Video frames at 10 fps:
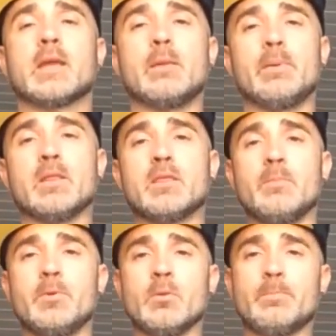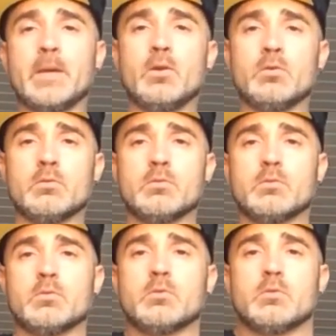que el principio, pero
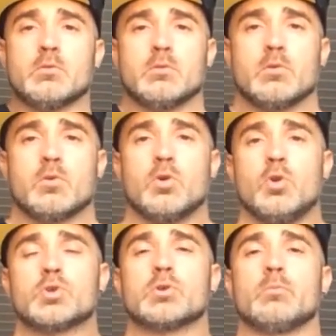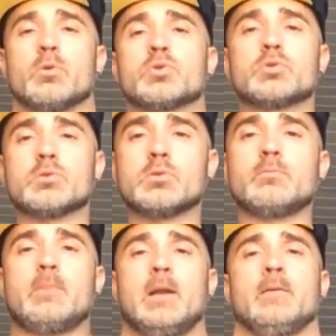con los hombros,
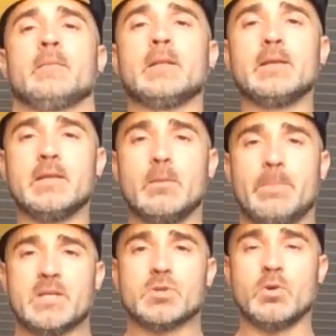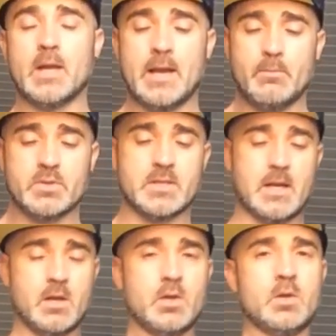¿vale? Y el pecho lo que hará, pues
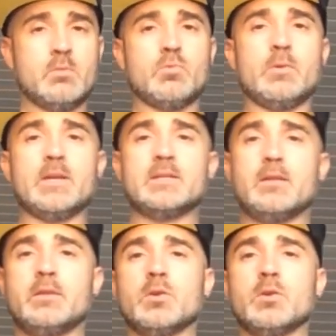será moverse en